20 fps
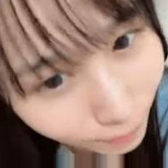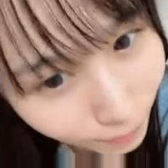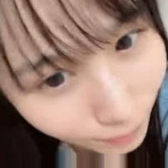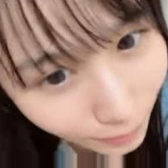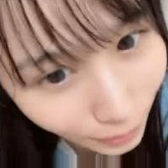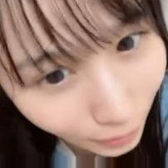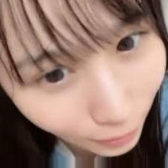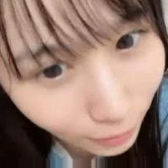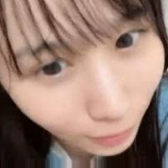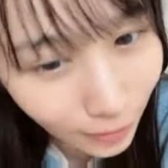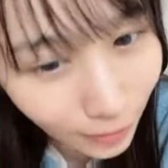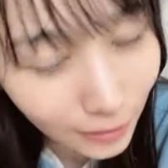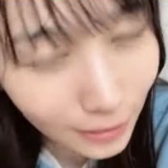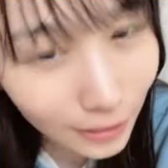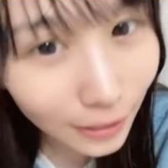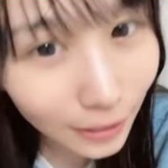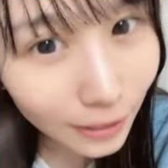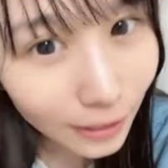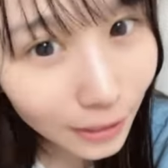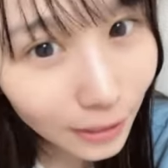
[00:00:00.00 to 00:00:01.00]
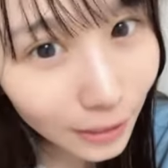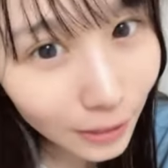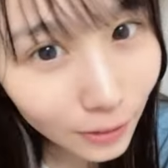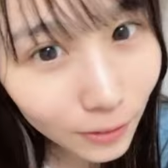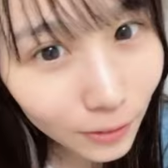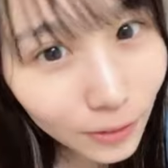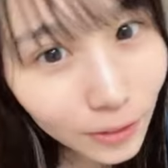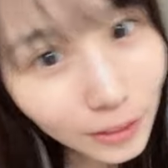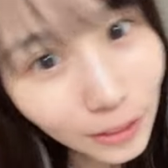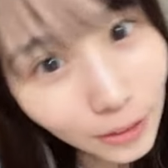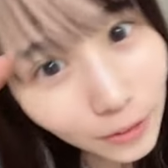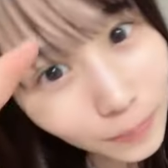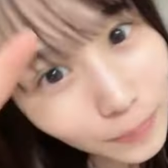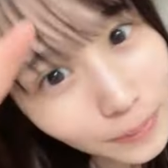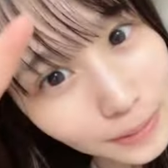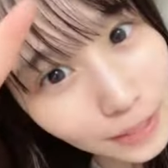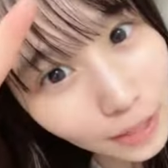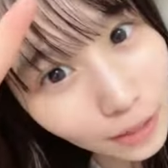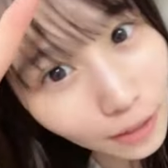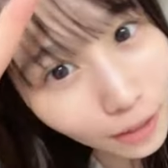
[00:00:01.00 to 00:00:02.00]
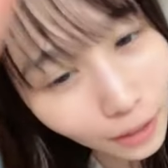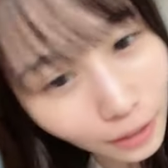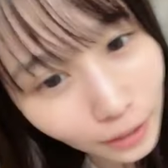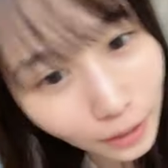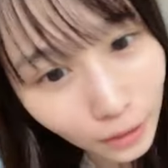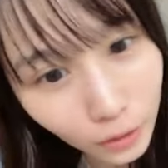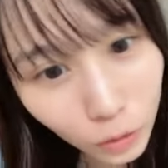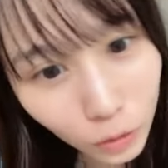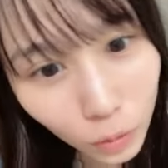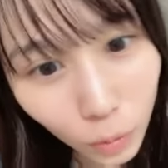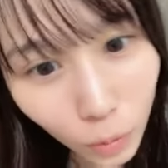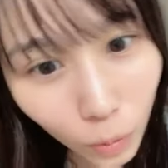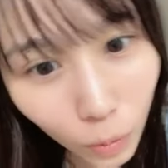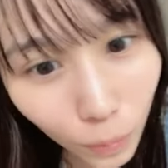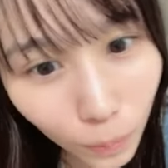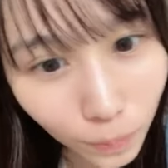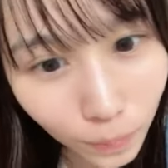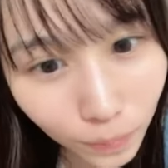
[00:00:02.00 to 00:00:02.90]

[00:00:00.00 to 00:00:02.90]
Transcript: たくあんさん金色のだるまさんありがと